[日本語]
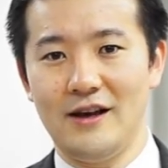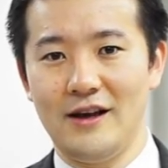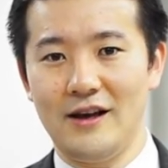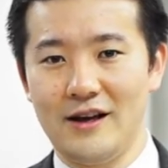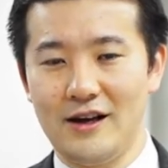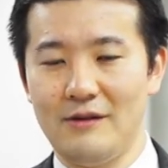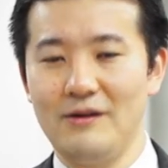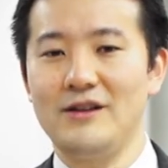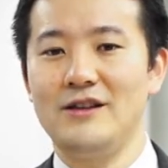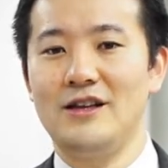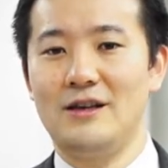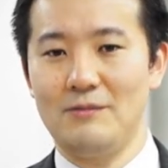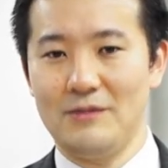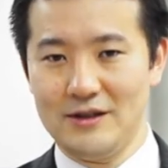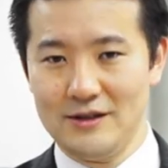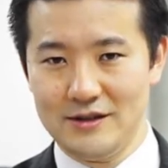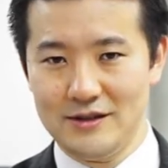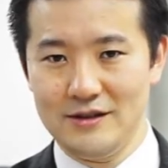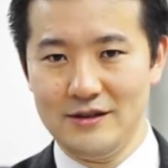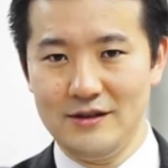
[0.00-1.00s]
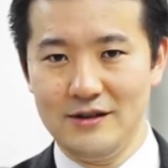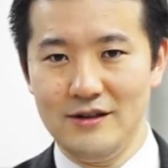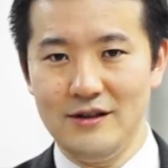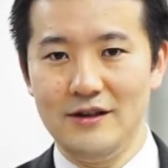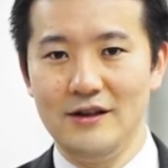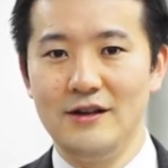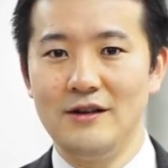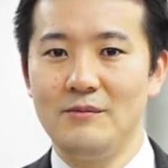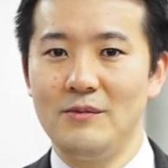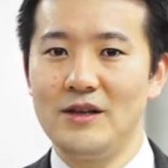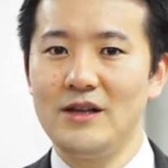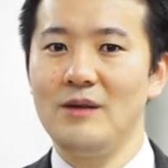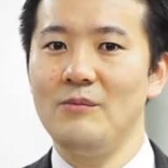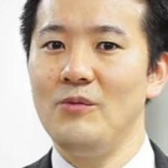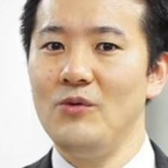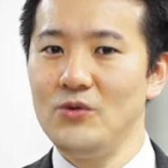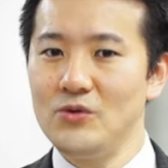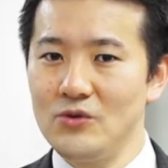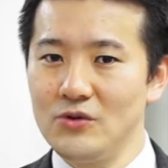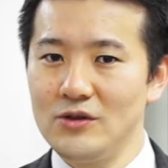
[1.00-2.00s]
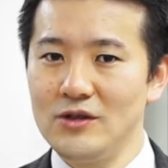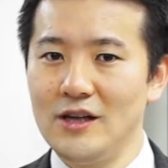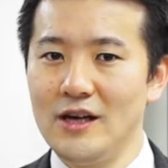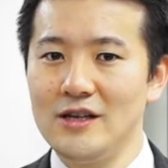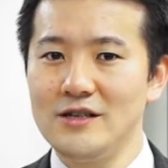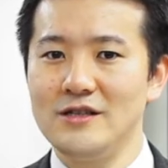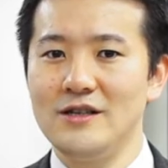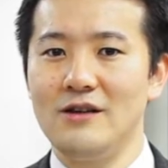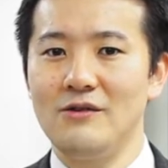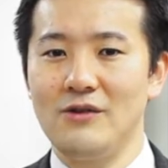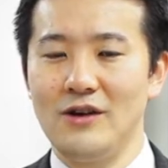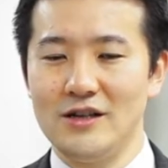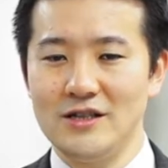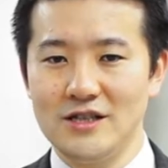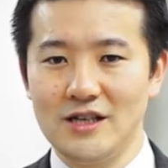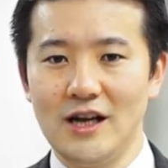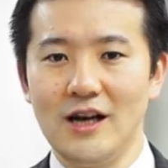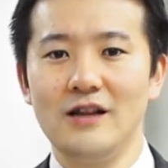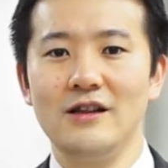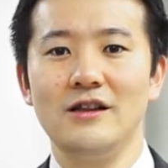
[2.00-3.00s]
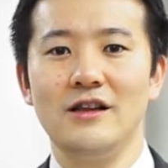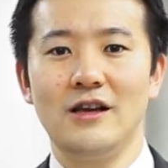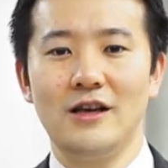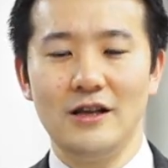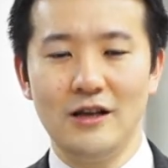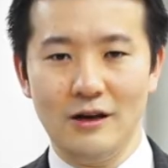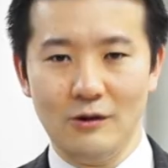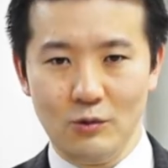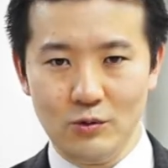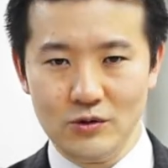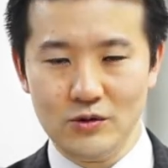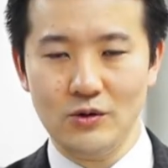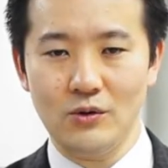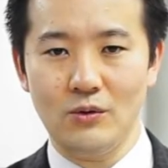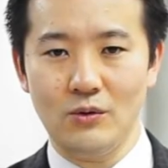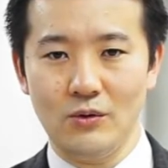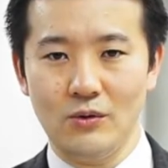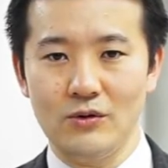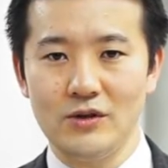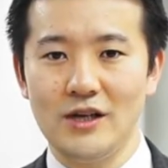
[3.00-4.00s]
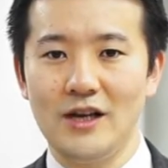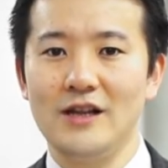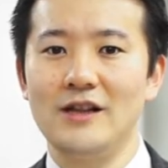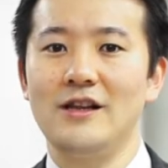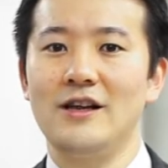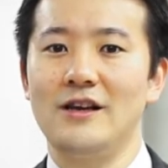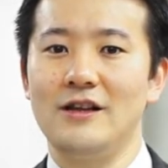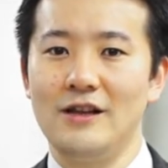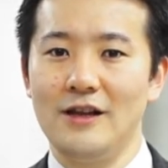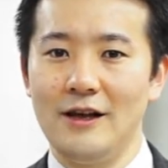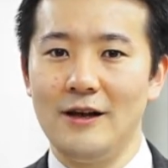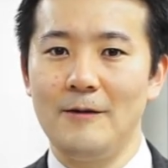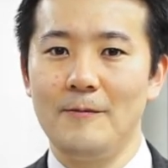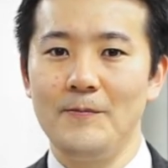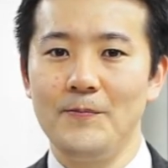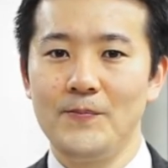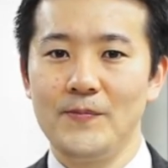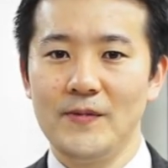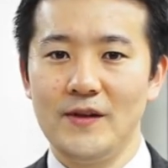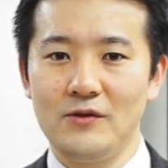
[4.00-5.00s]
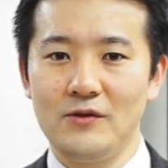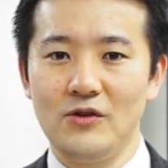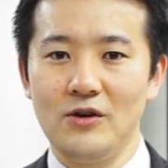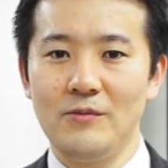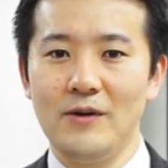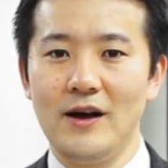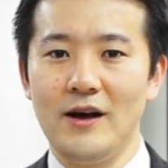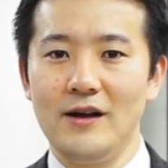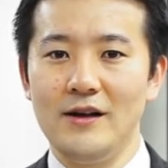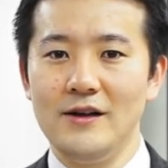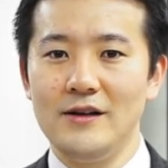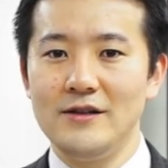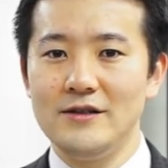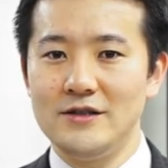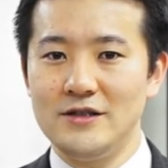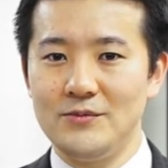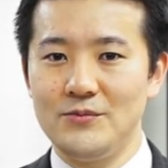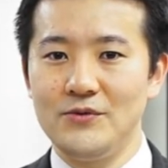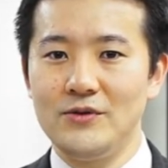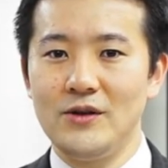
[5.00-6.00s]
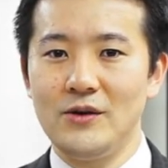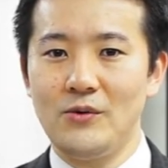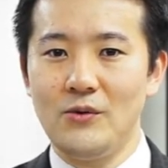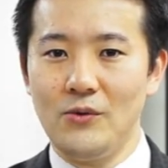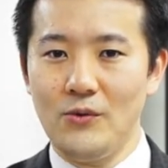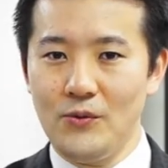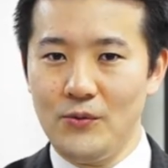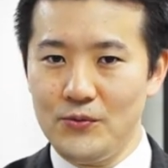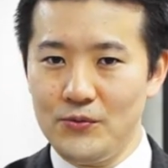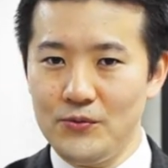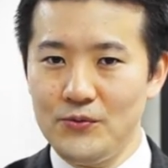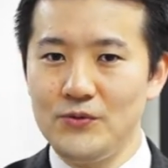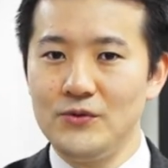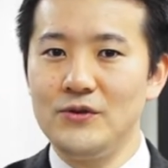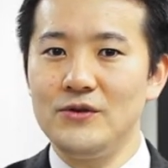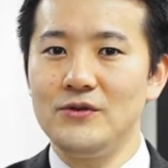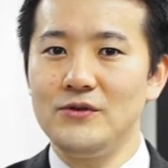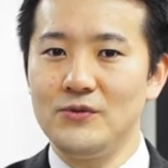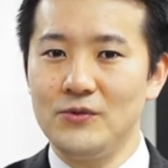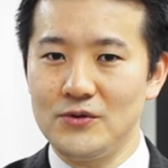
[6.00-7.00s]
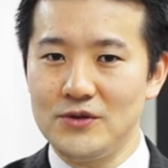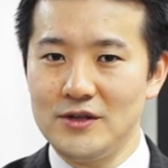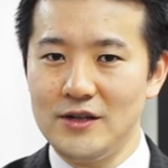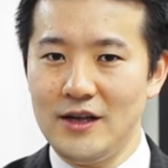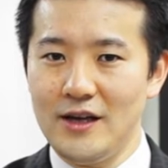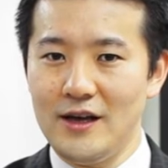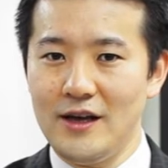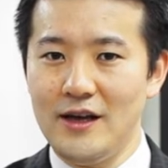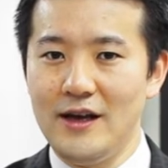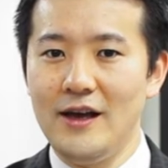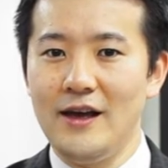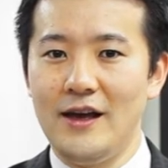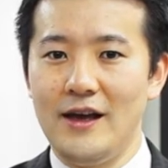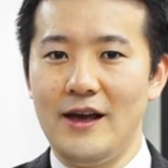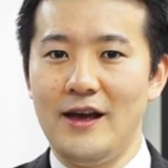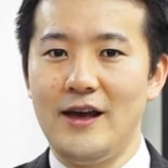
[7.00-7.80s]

えー、変わってきますまたもう一つ大事なのが時間的なコストになってきて例えば自分でこう封入をして、